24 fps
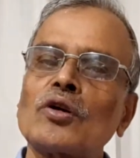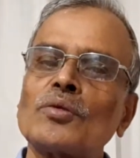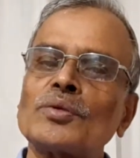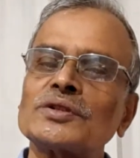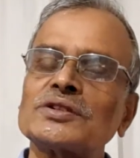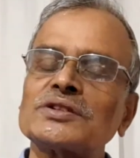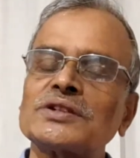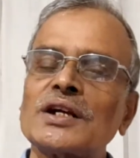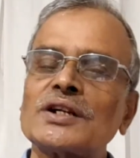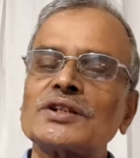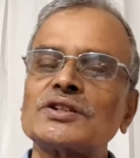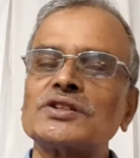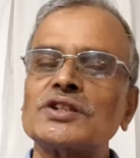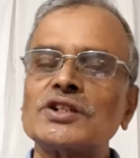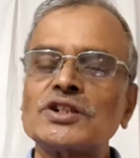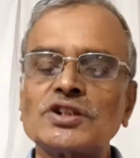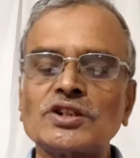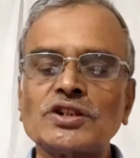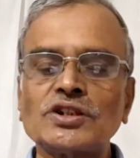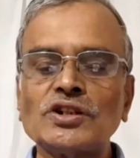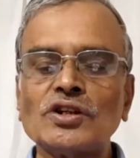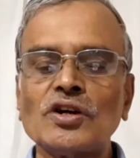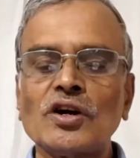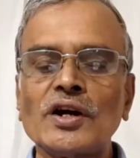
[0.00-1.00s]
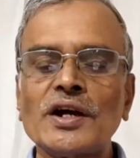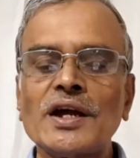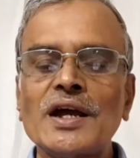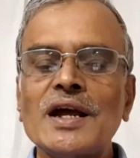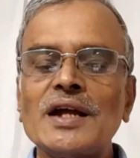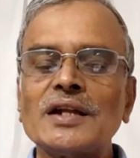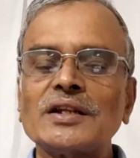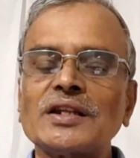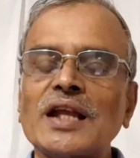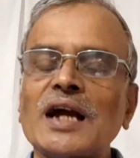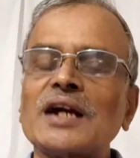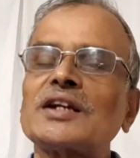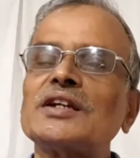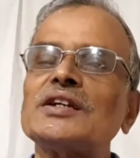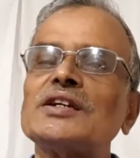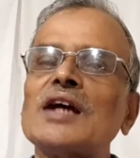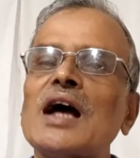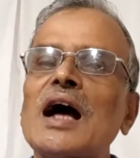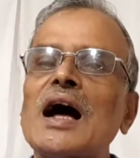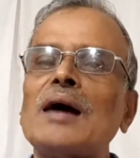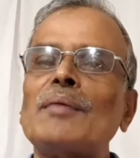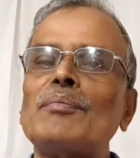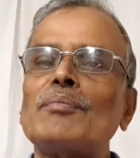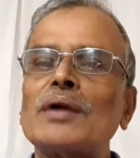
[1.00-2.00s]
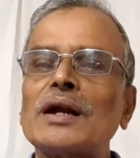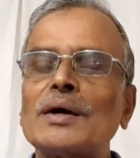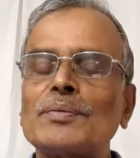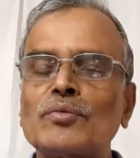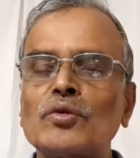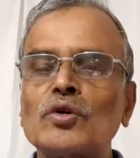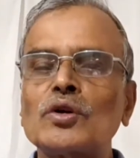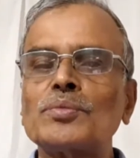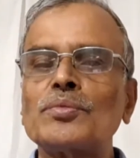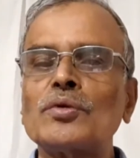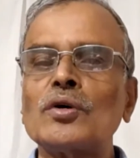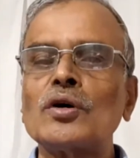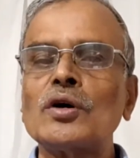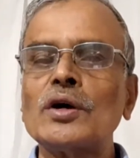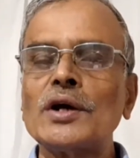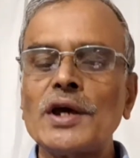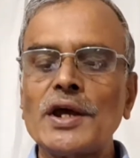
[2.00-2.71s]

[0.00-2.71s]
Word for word: অবস্থার সৃষ্টি হয় তাকে আমরা বলবো